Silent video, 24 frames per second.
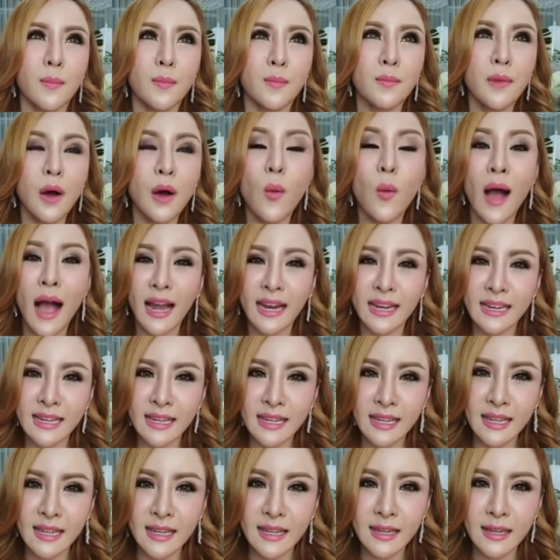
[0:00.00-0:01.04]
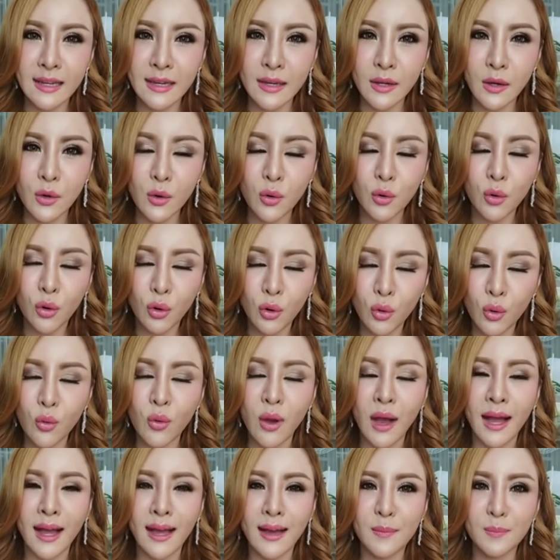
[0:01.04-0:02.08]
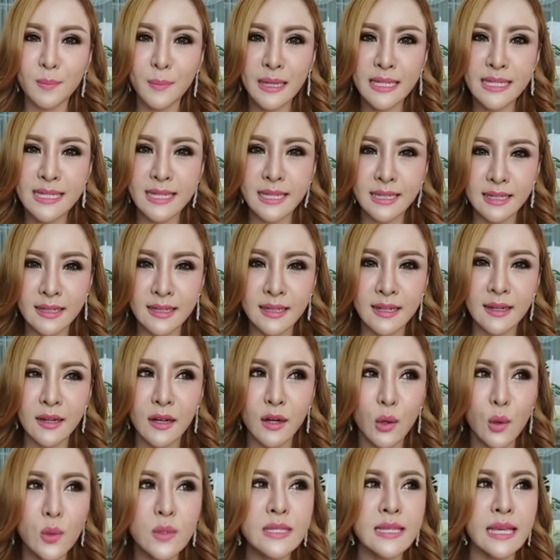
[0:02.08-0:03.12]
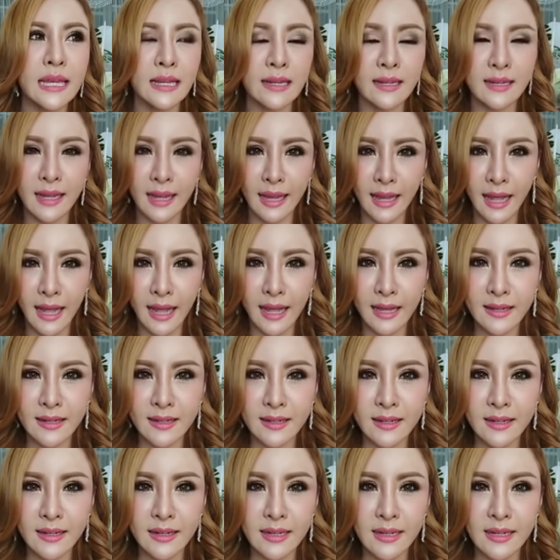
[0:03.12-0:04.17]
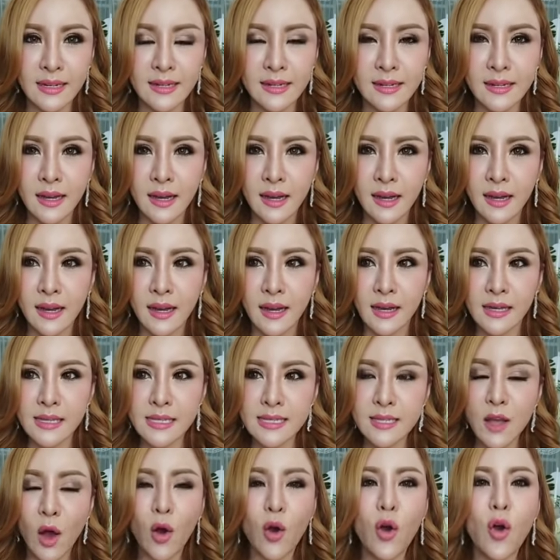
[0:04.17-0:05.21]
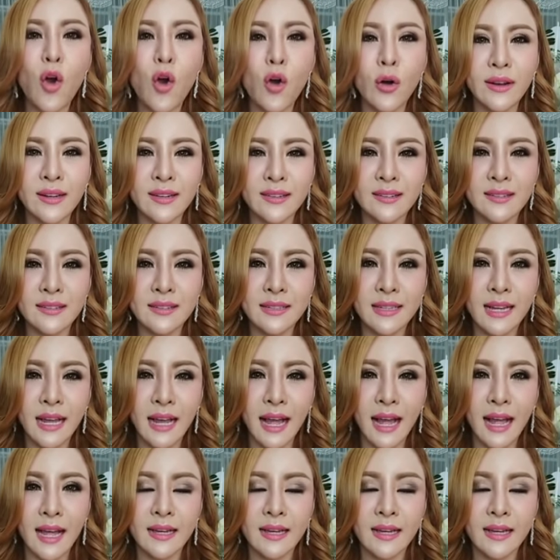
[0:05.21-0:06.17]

เมื่อวานนี้ครูไปเจอลูกศิษย์นะคะอสองคนนะคะ